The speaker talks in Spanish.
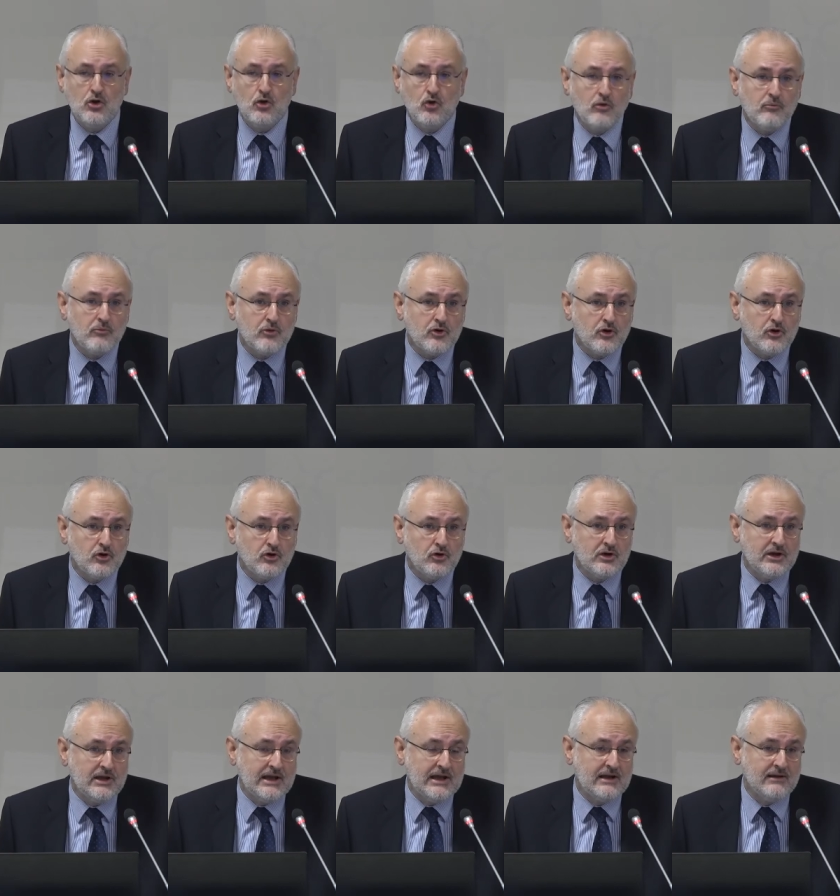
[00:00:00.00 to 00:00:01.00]
Cómo
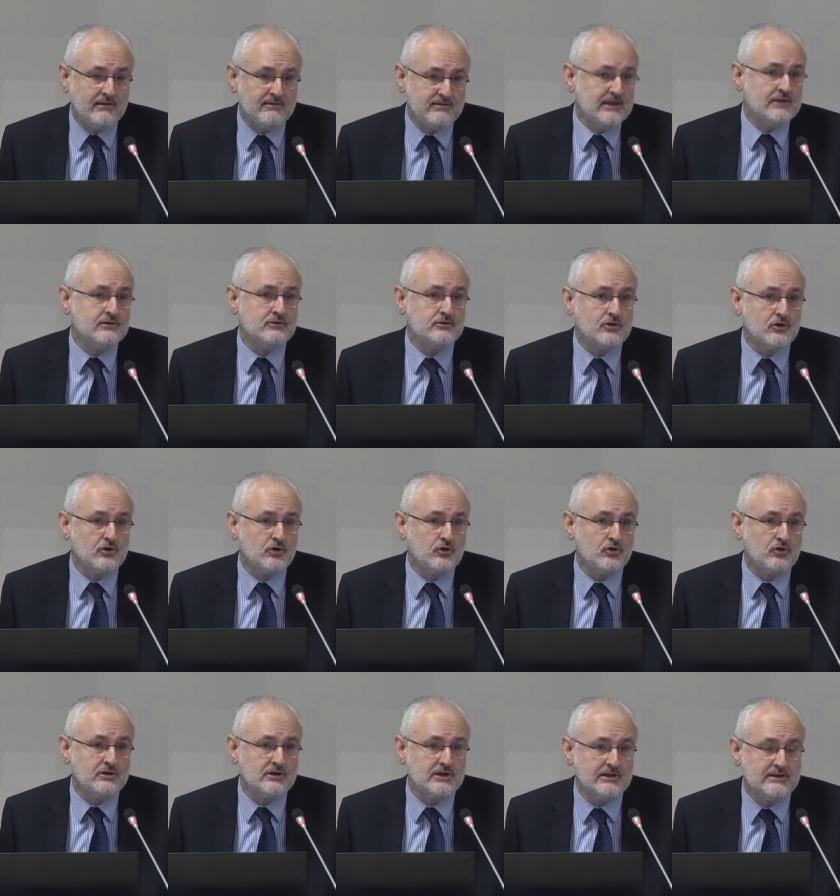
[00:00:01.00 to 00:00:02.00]
no, el
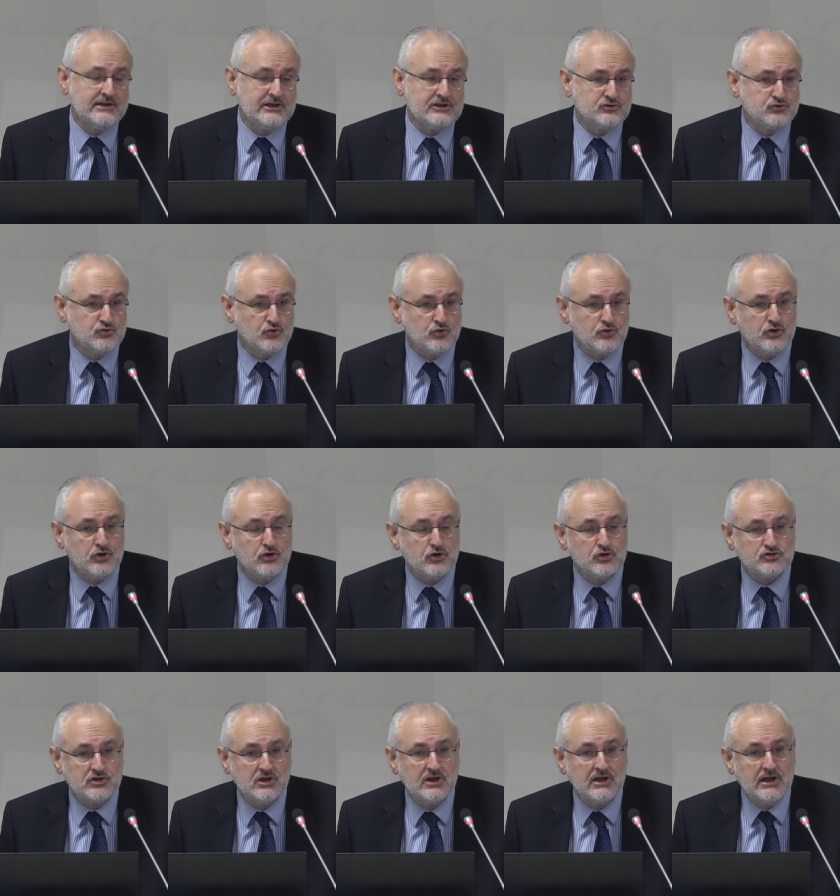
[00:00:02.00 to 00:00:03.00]
Centro eh, de
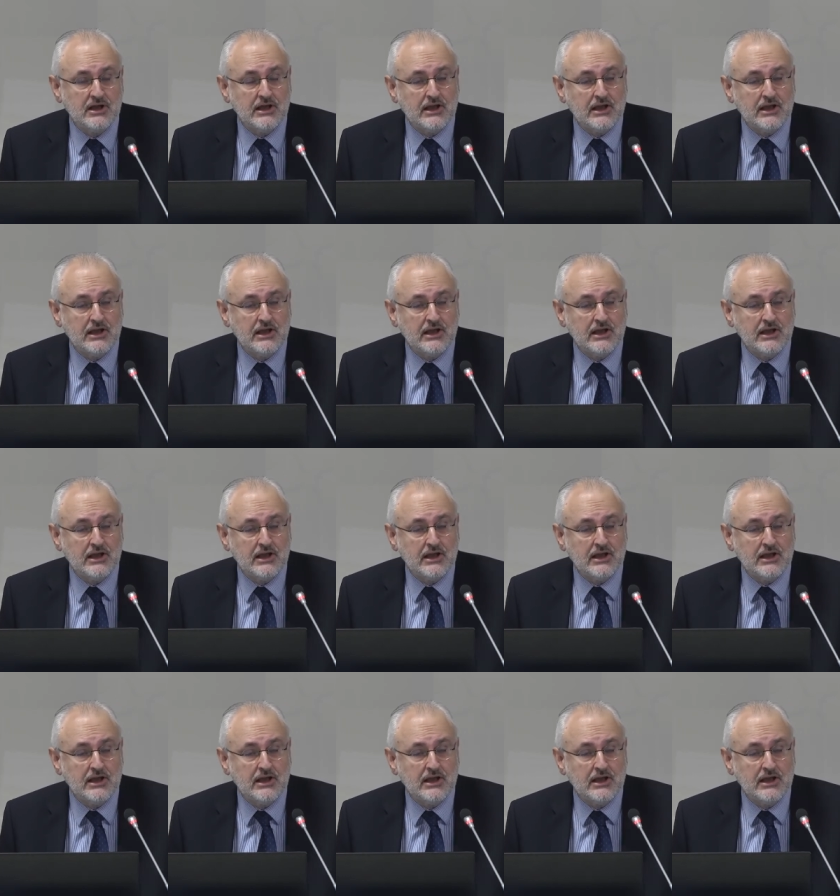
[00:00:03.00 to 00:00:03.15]
Estudios